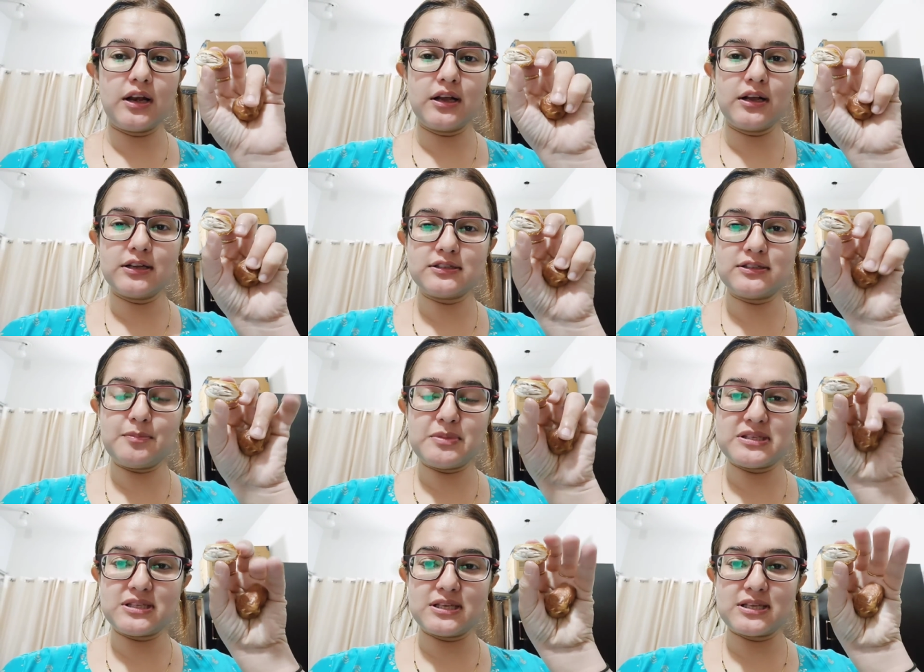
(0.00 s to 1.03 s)
अलग अलग से
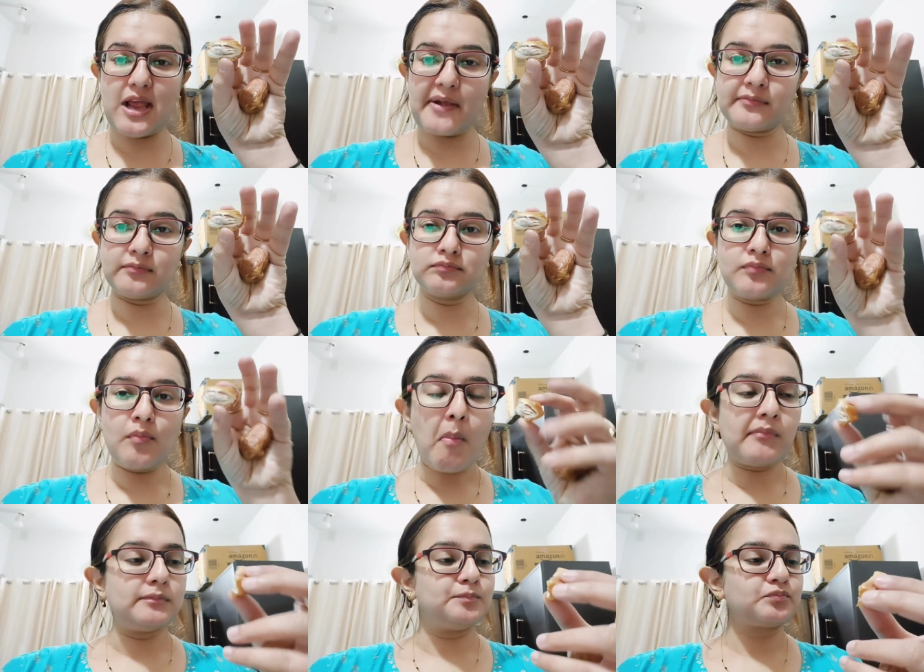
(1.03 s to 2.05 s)
पीसेज
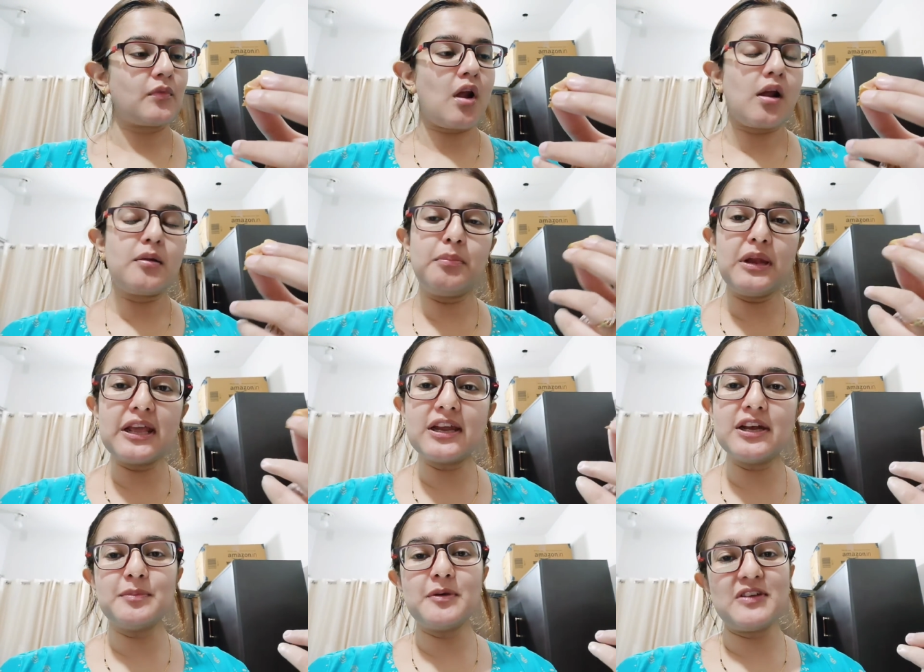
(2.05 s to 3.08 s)
हैं
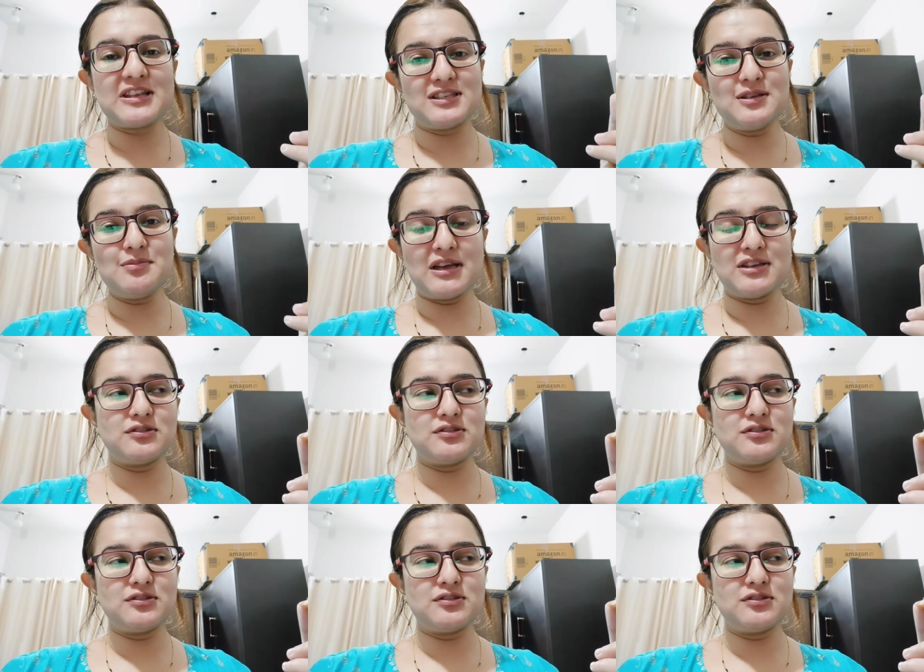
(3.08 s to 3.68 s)
ब्लिंकिट पे वैसे ही बाई